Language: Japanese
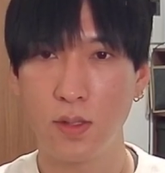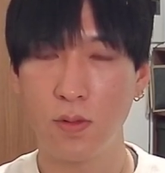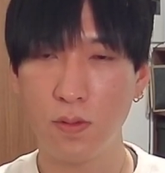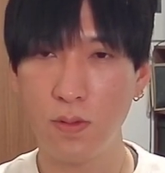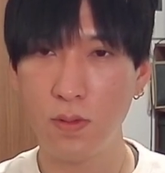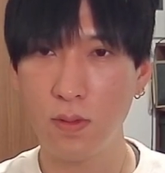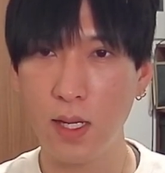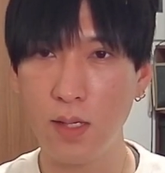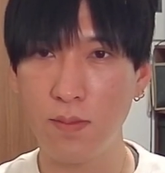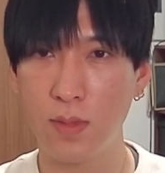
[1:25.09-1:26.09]
ここの
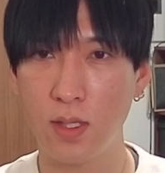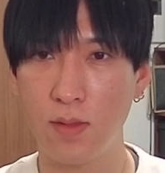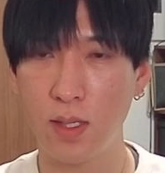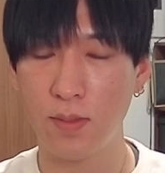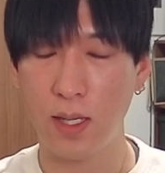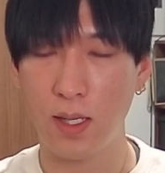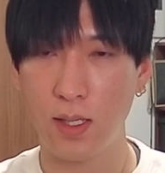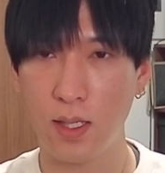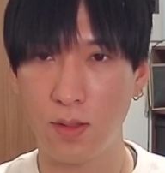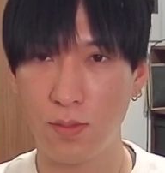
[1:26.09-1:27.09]
ラインまでは、ま
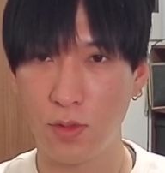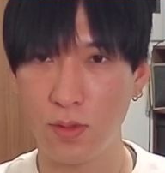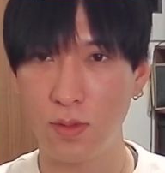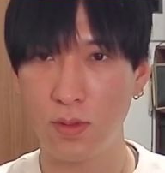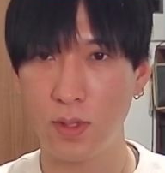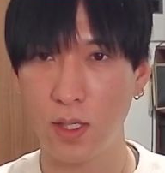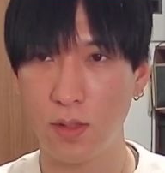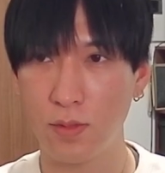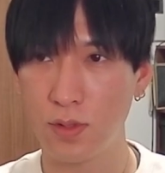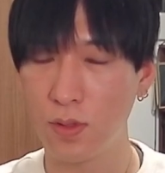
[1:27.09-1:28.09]
あ、あの、戻るんだけ
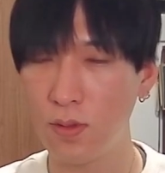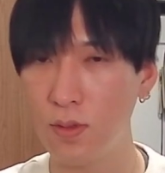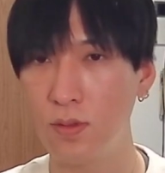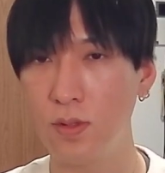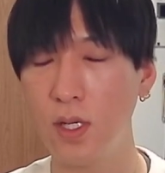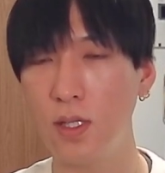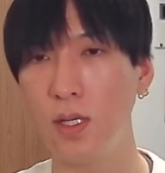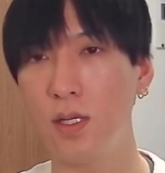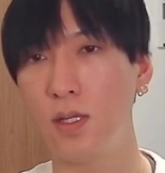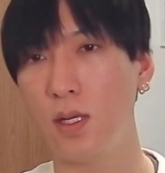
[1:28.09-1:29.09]
ども、そこを抜け
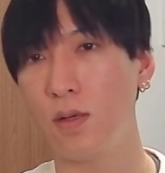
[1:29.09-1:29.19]
てきて、